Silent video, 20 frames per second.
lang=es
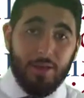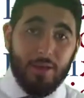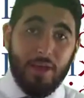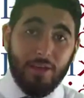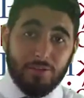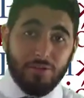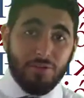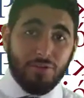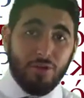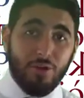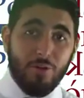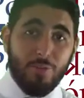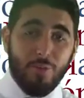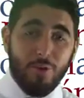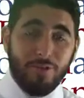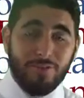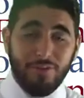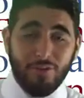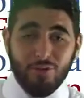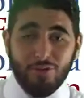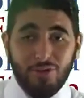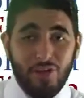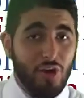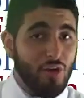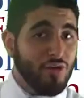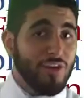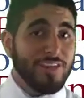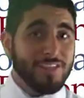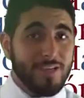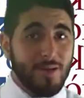Eso es todo por este
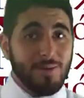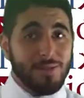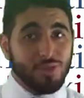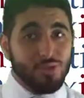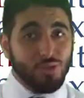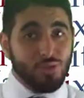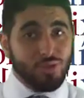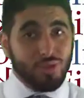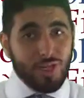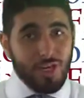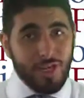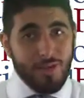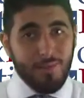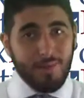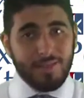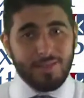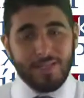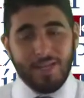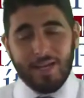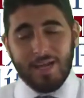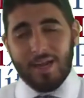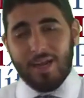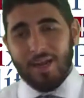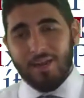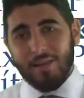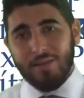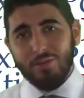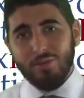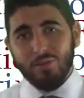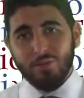noticiero. Ya saben, suscríbanse al
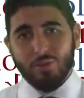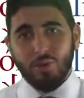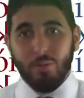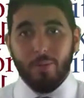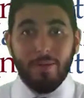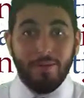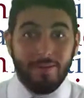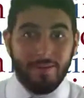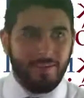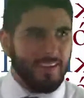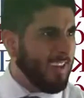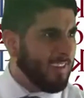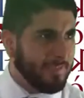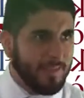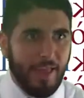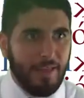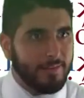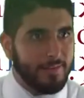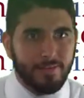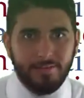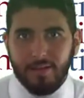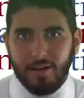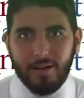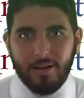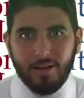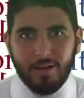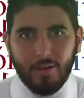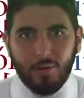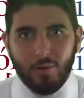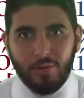canal de YouTube. Es desgastante
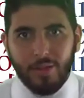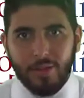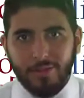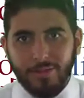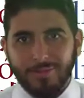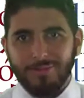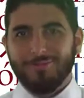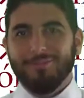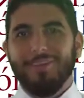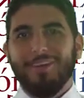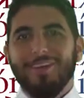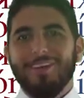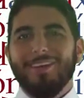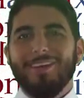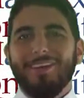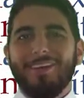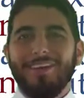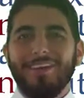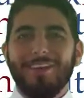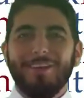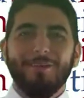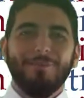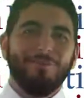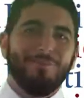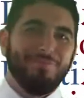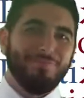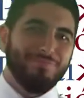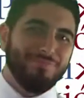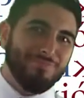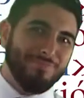estarles recordando. Y
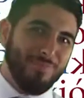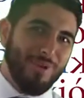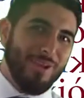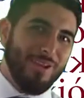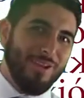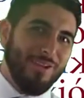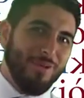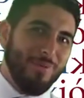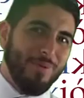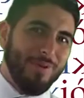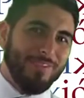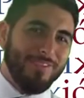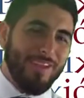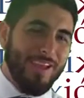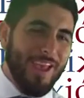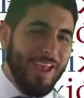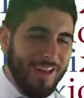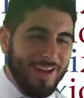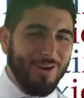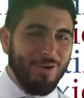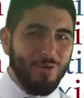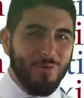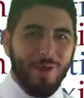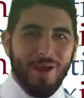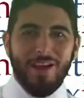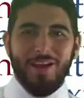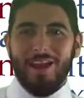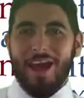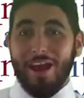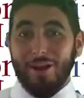mi nombre es Einer
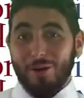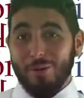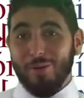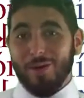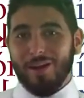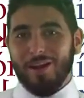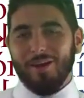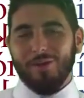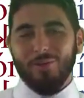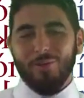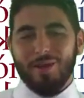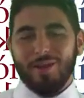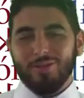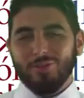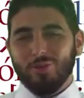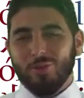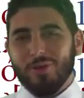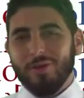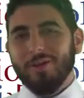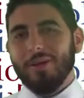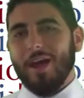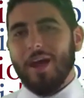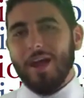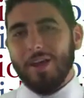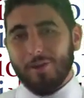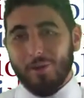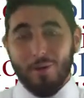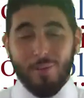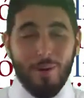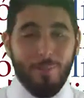Rubén, arroba Rubén en Twitter,
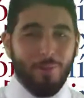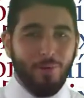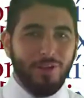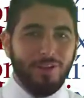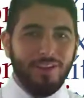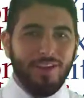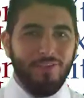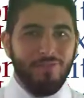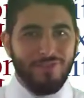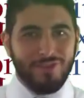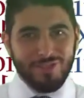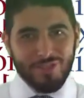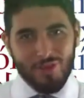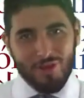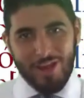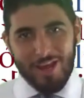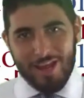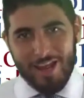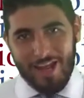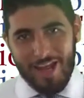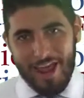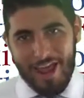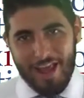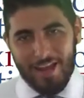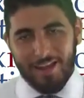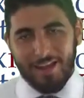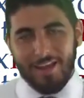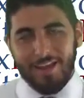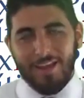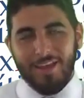arroba Política Ficción el
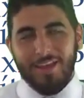canal.